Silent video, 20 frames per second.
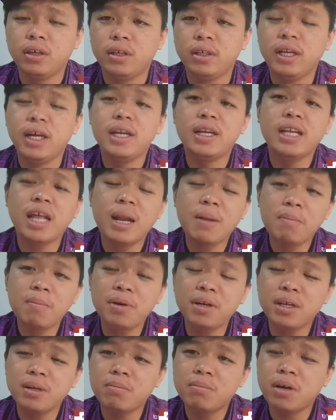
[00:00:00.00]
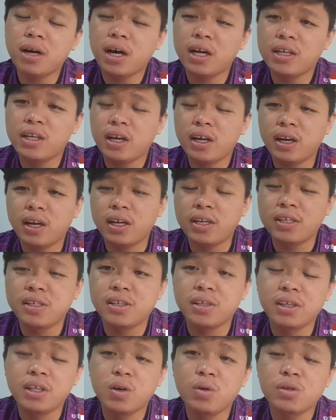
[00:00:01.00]
Dan dalam perkembangan yang lain,
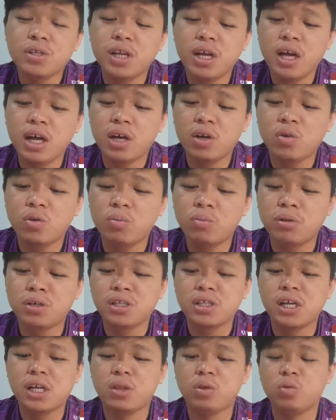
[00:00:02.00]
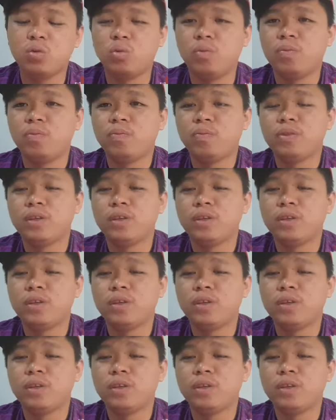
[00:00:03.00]
Setiausaha Agung Bersatu,